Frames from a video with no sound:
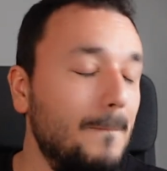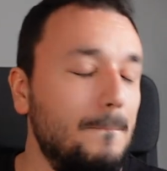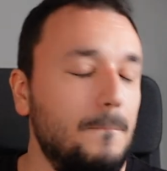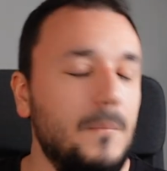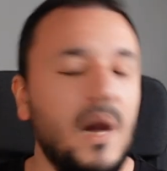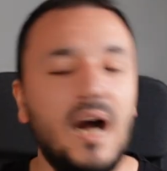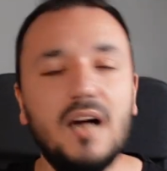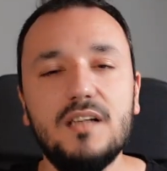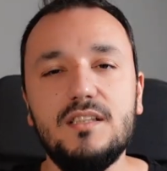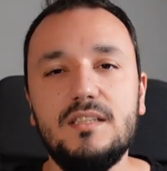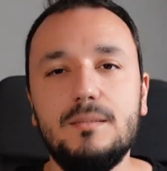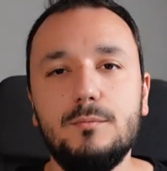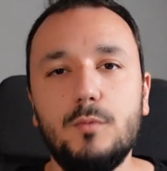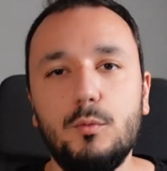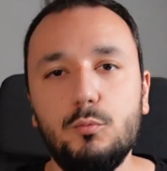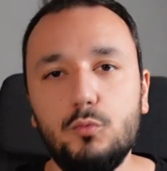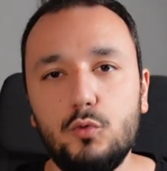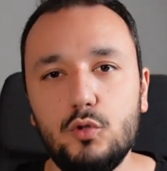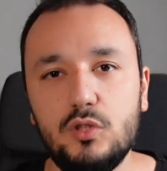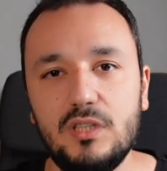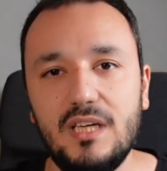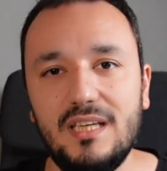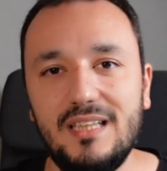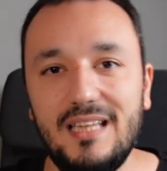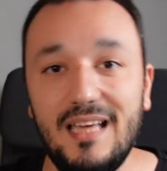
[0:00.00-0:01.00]
maksimum
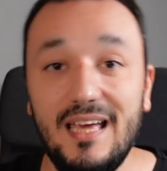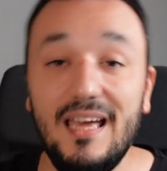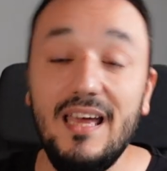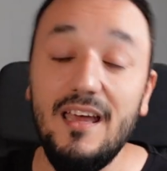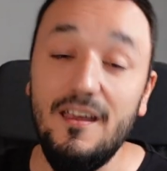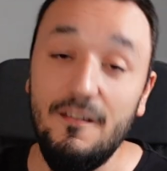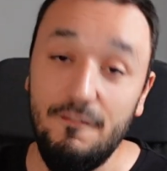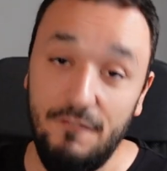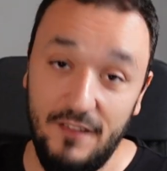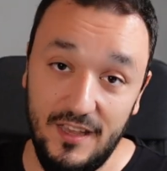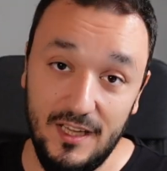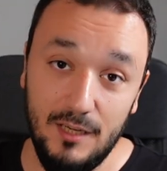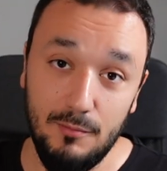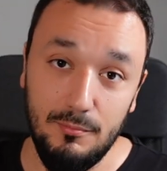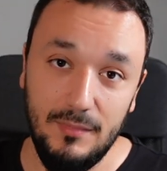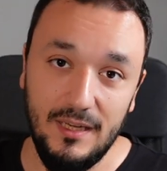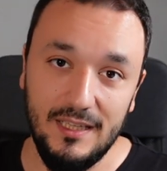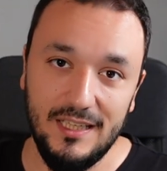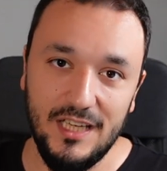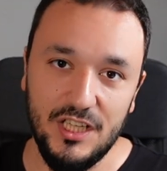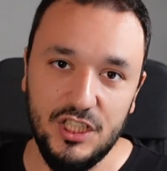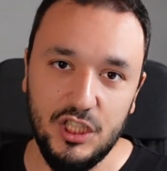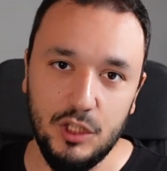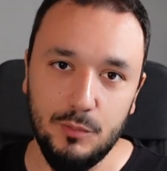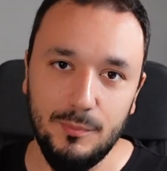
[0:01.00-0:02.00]
düzeyde verimle
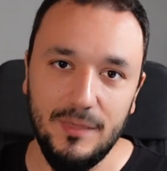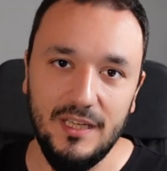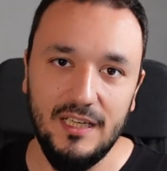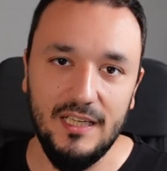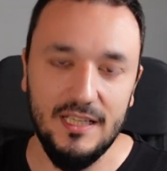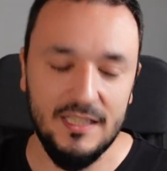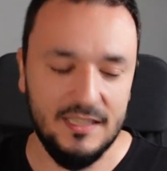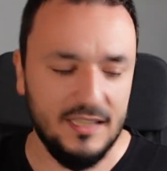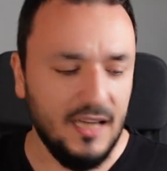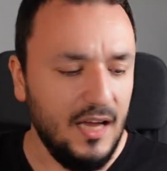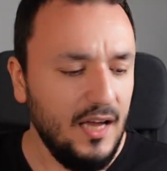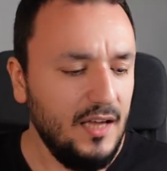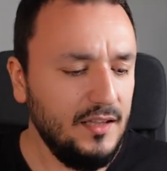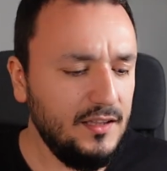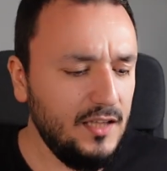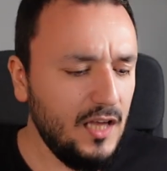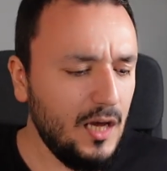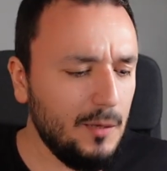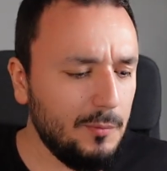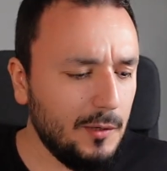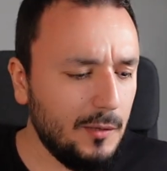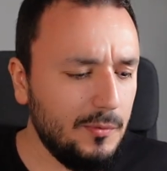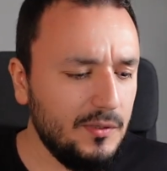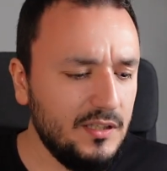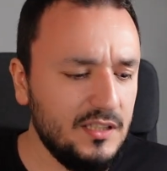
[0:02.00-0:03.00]
geçirmeliyiz. Ne
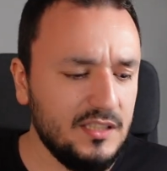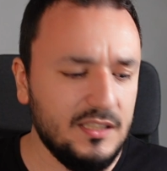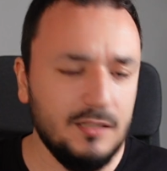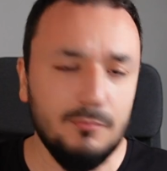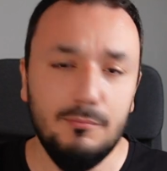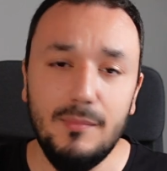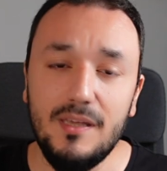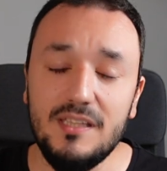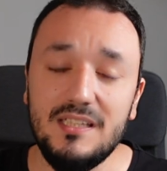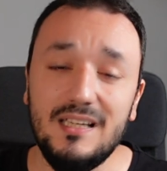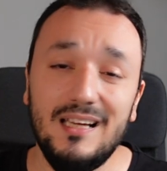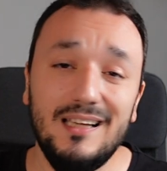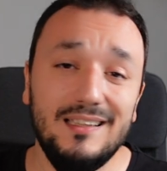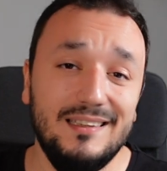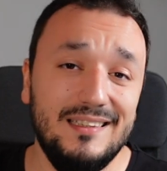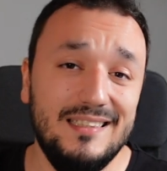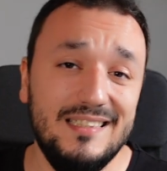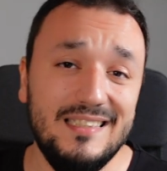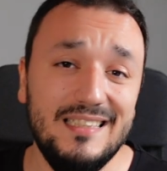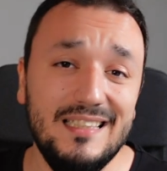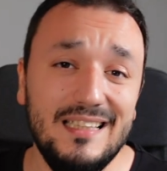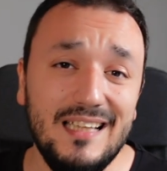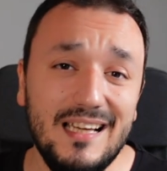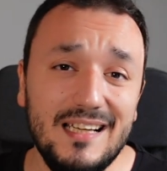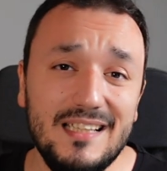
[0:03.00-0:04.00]
yapabilirsin? Mesela
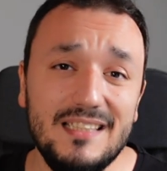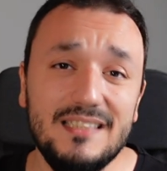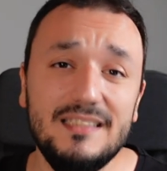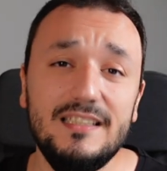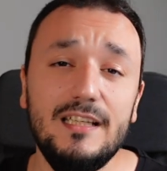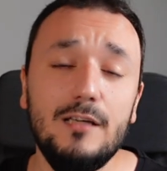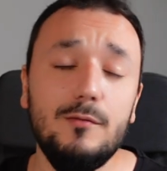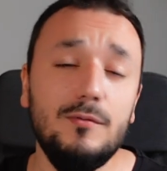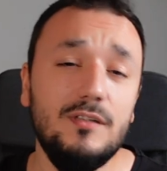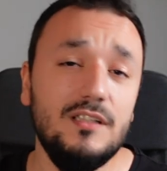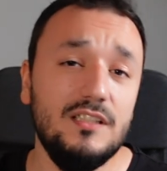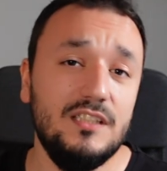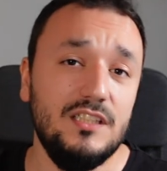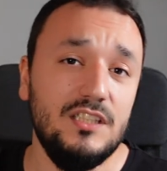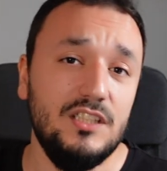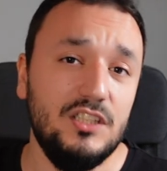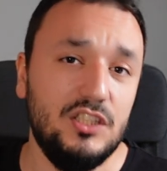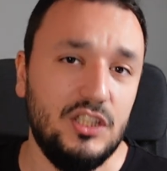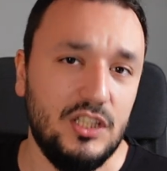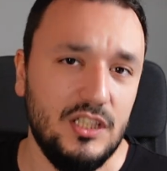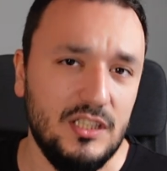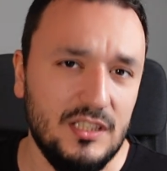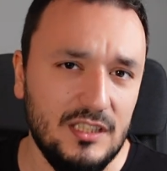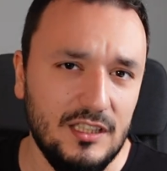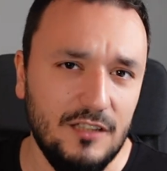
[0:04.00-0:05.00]
diziler izleyebilirsin.
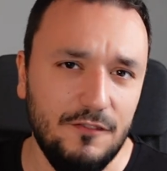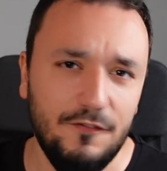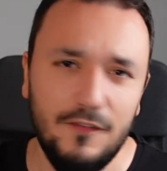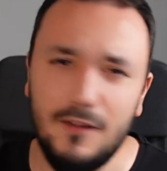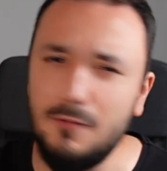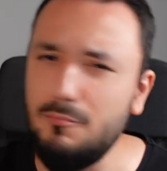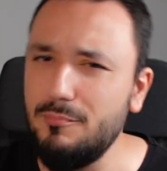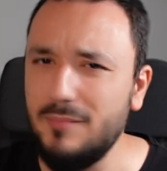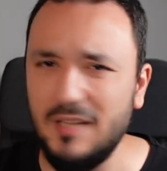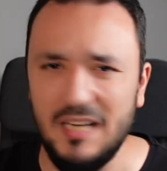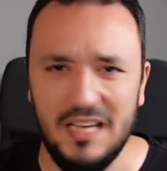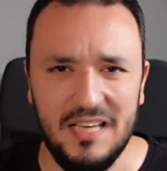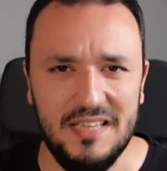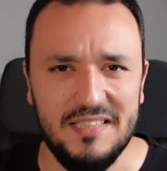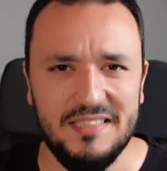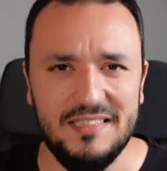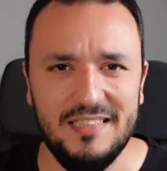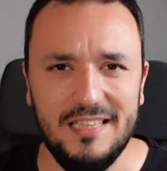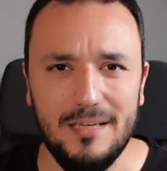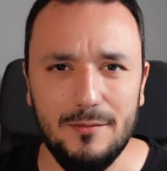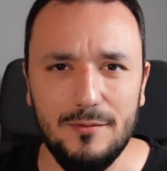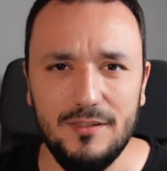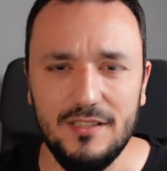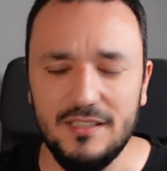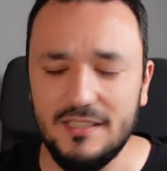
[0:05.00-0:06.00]
Çizgi film bile
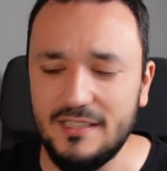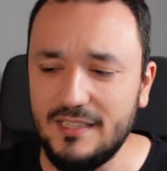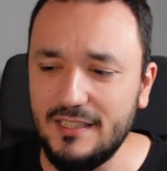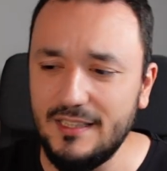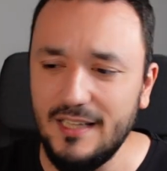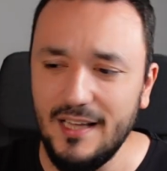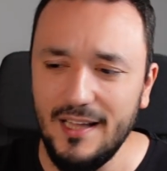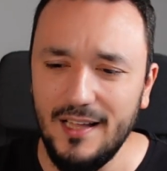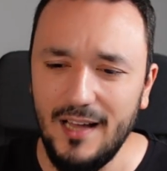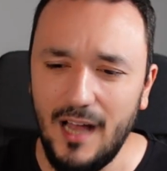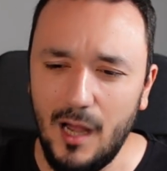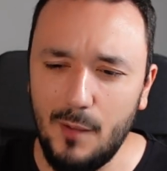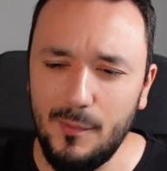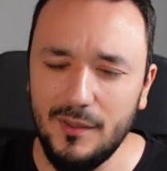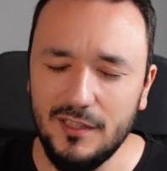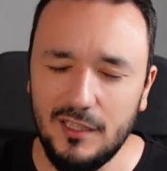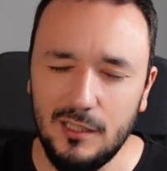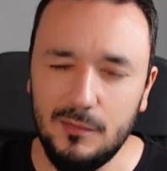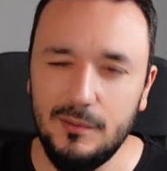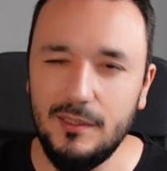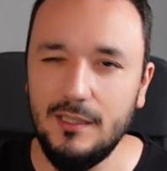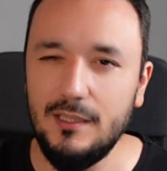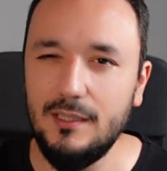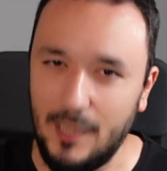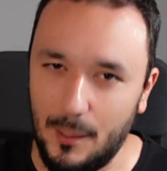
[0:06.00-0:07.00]
izleyebilirsin. Ama
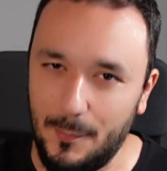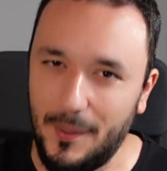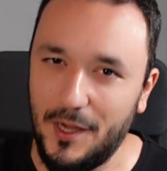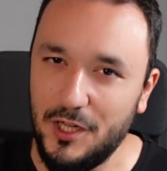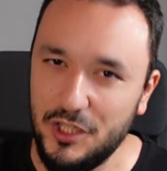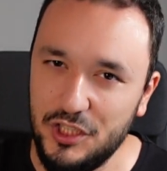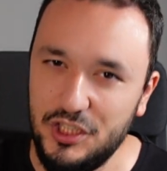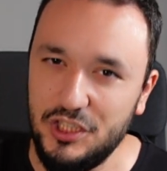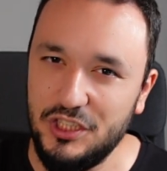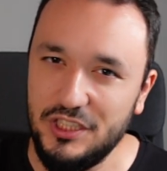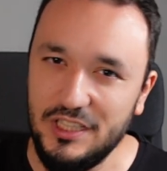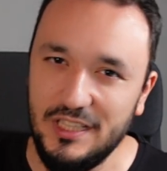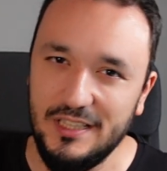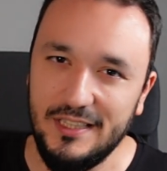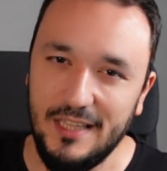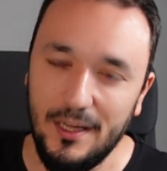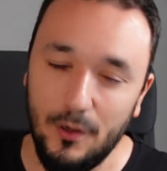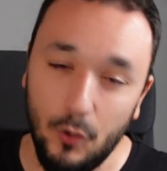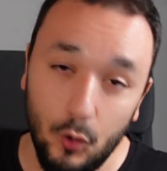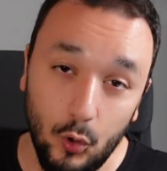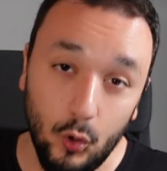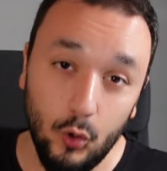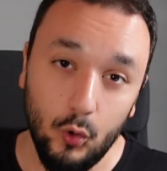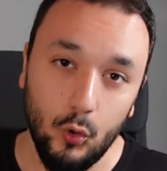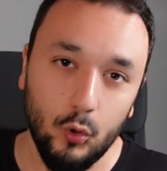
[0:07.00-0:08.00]
tabii yabancı dilde
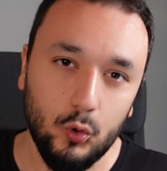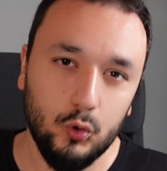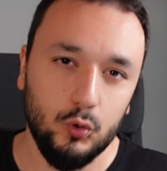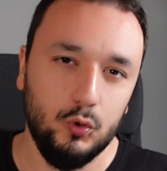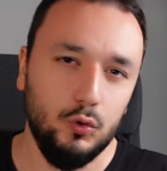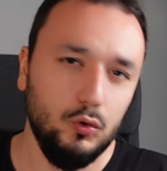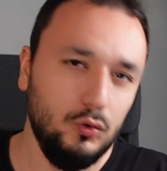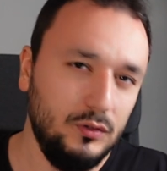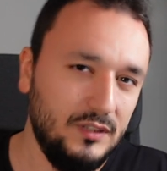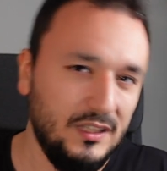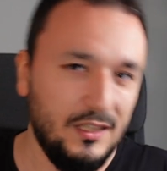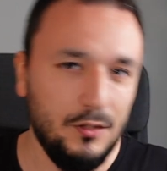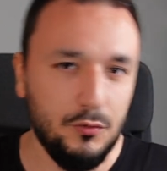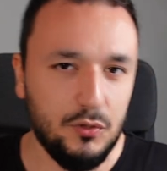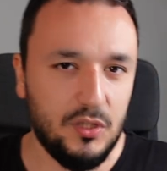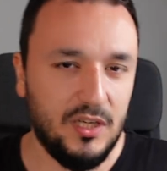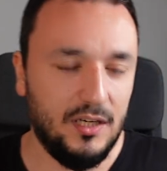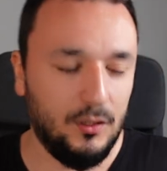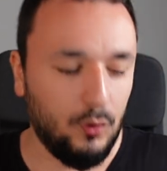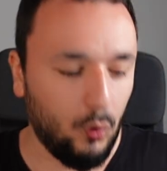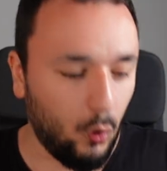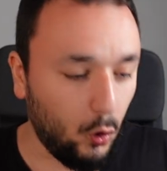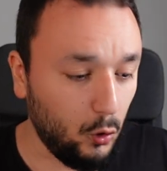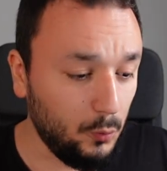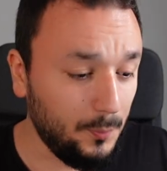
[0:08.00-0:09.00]
o okuduğun dil
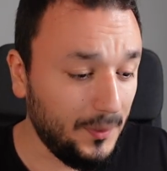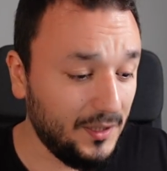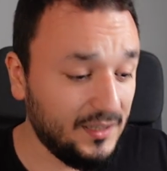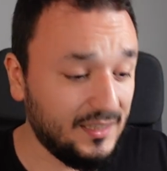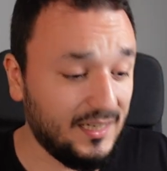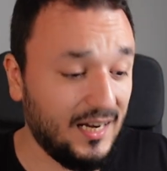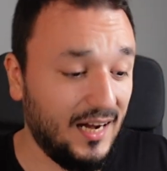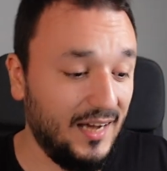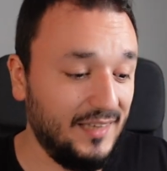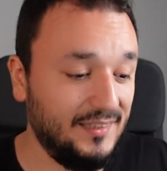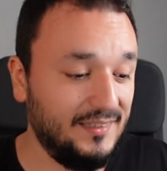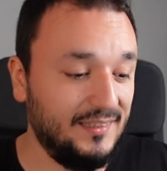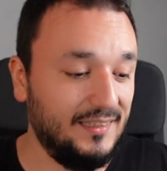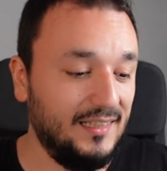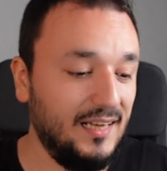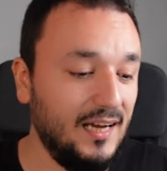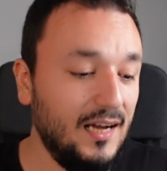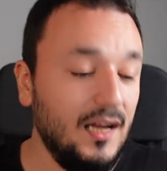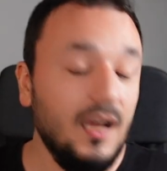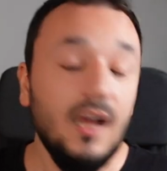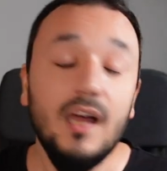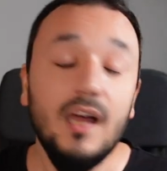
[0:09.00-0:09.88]
üzerine olmak kaydıyla